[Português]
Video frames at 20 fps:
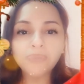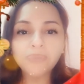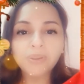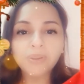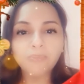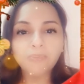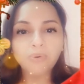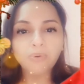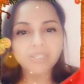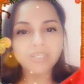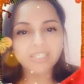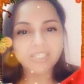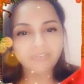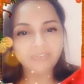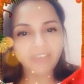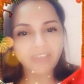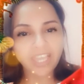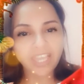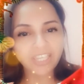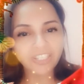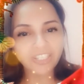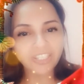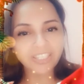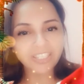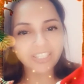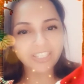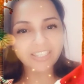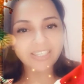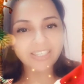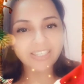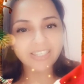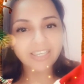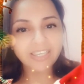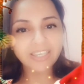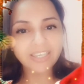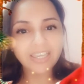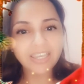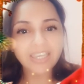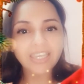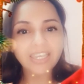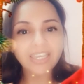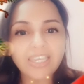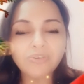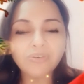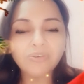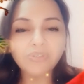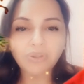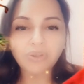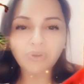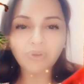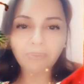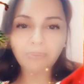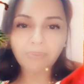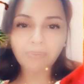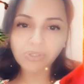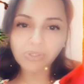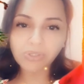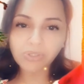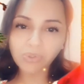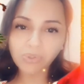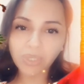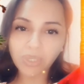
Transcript: Boas festas e Senhor abençoe,